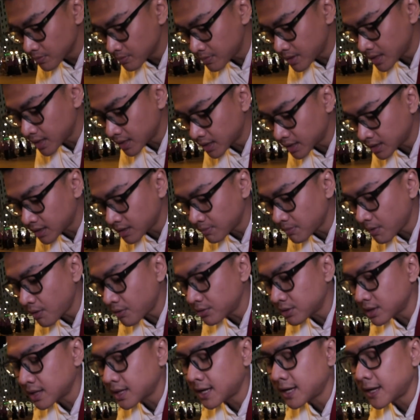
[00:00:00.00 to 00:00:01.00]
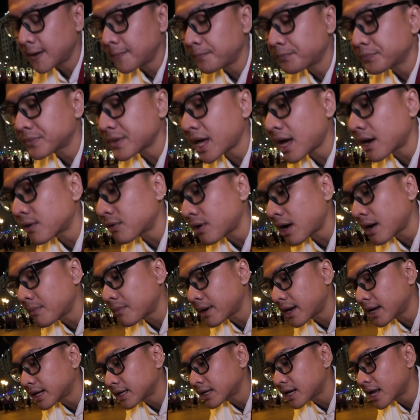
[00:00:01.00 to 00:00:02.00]
biar kita baunya yang rasanya
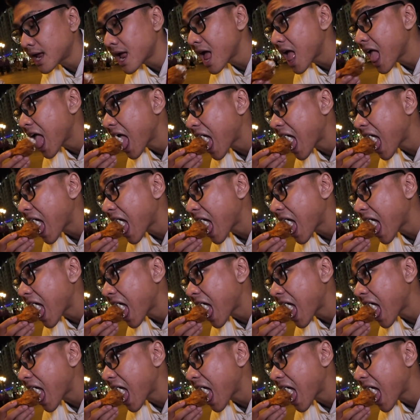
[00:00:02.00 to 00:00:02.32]
kayak bawang